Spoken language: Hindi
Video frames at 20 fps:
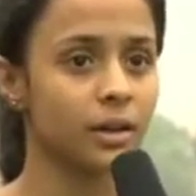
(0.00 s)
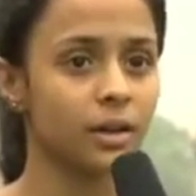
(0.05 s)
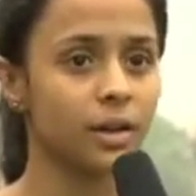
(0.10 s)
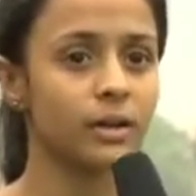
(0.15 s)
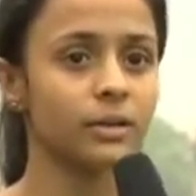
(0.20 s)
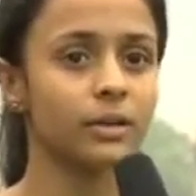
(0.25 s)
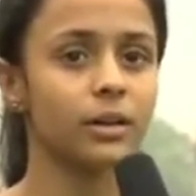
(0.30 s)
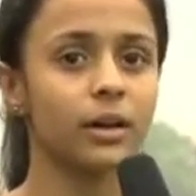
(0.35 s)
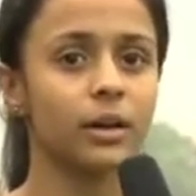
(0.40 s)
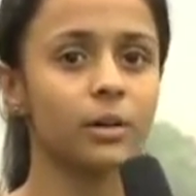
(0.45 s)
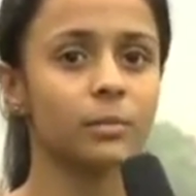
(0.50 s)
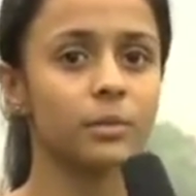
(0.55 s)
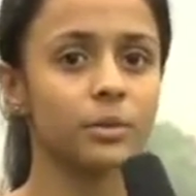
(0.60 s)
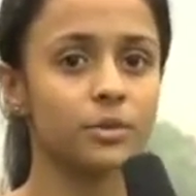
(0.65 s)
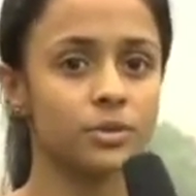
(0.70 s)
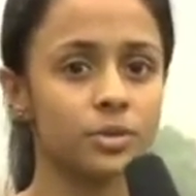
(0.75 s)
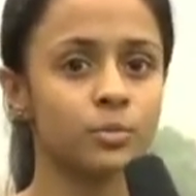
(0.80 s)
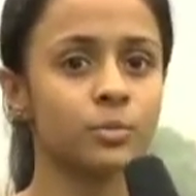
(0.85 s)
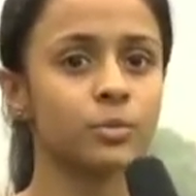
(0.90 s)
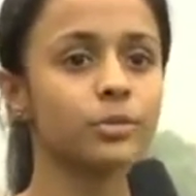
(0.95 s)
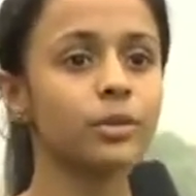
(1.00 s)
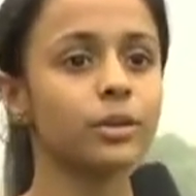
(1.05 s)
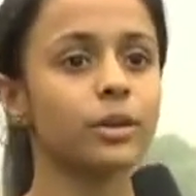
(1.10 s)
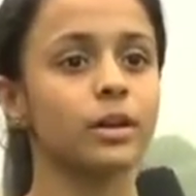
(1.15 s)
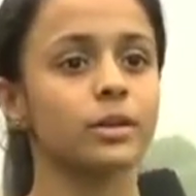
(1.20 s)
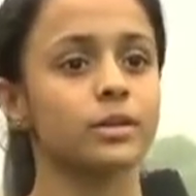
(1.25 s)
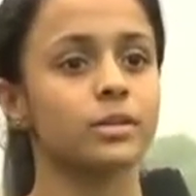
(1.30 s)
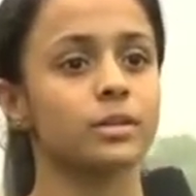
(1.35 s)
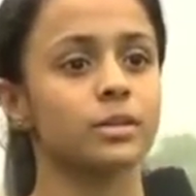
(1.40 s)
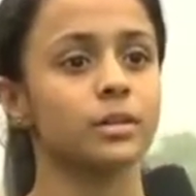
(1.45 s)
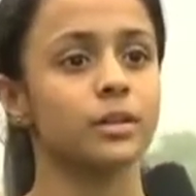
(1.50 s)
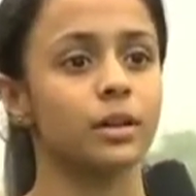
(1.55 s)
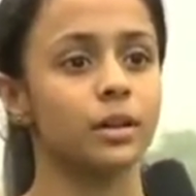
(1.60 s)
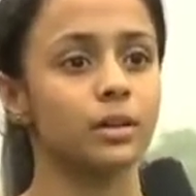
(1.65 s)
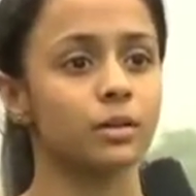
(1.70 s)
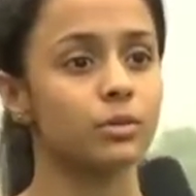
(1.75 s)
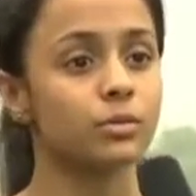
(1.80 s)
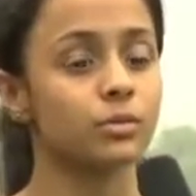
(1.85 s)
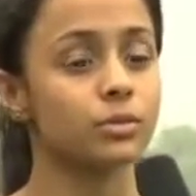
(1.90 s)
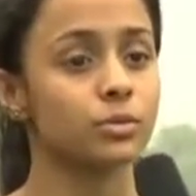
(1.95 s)
करा था पश्चिमोत्तन आसन
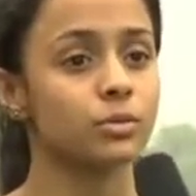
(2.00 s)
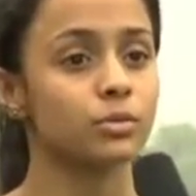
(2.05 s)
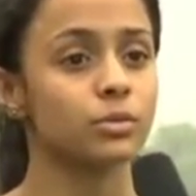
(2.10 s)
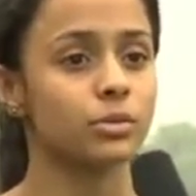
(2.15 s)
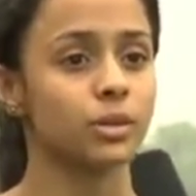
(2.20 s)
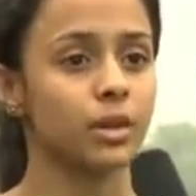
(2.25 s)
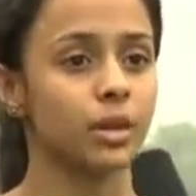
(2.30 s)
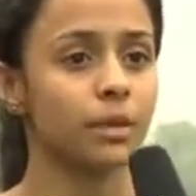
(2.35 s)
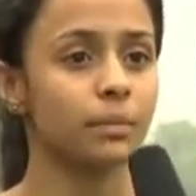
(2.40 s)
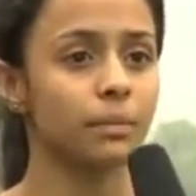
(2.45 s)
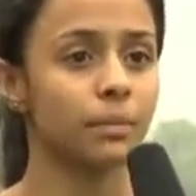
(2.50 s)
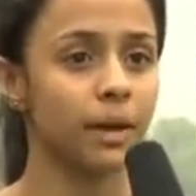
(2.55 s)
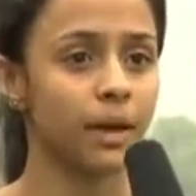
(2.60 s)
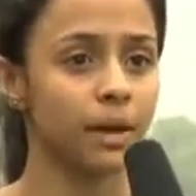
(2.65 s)
करा था उससे उसके